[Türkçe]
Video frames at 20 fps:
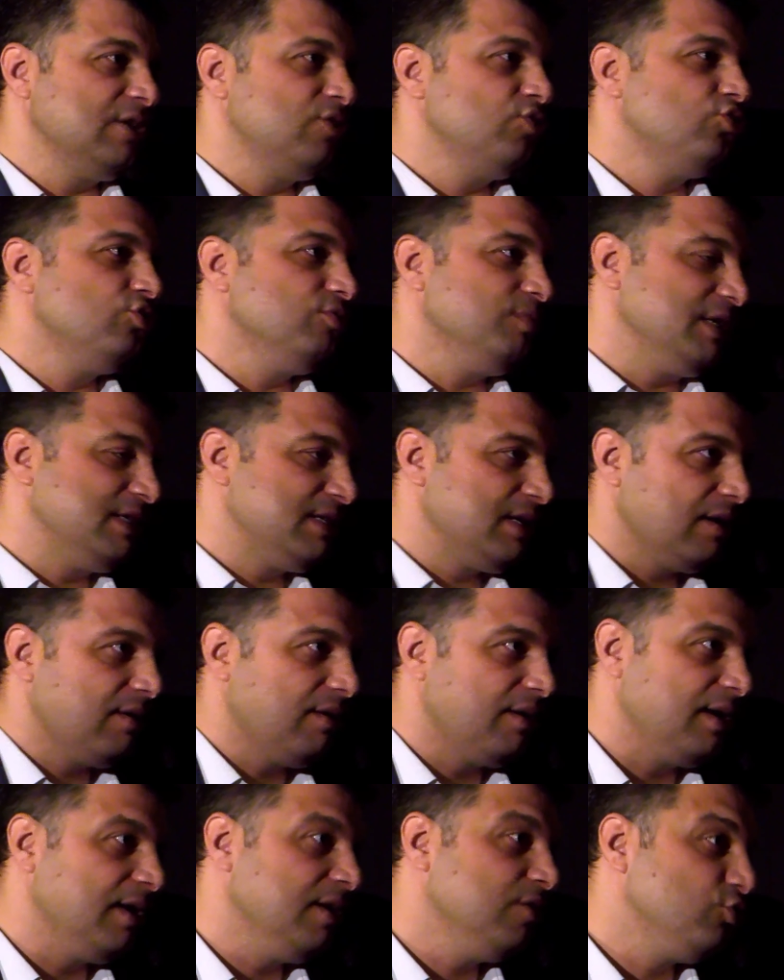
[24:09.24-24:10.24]
800
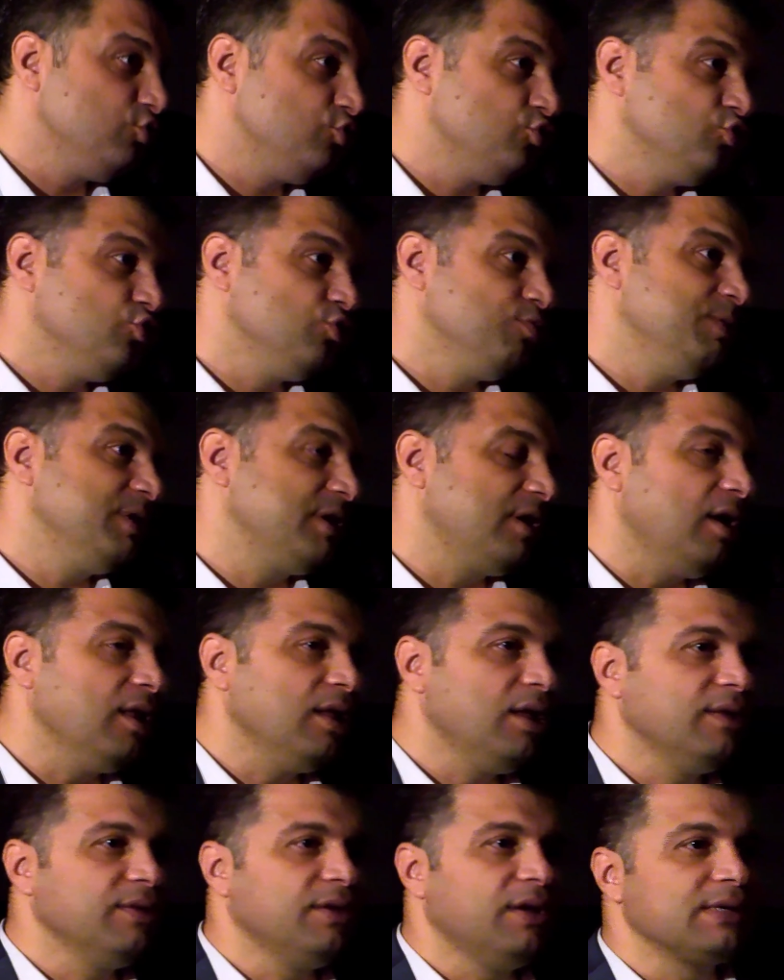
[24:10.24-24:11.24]
metrekarelik küçücük bir
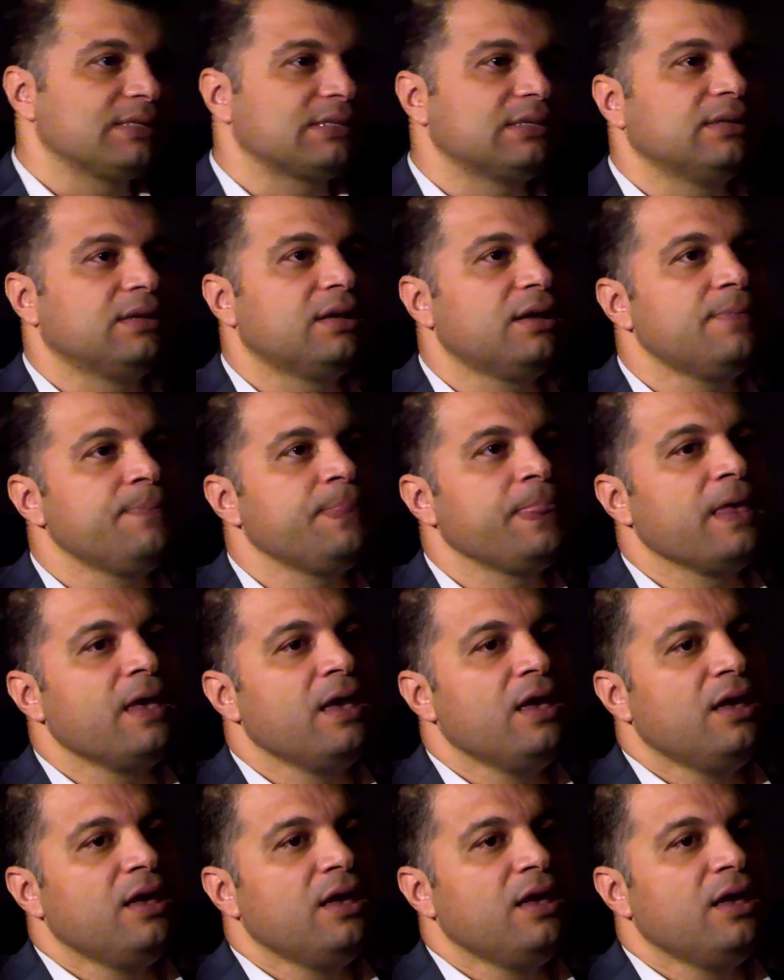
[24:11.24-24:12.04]
alanda aslında.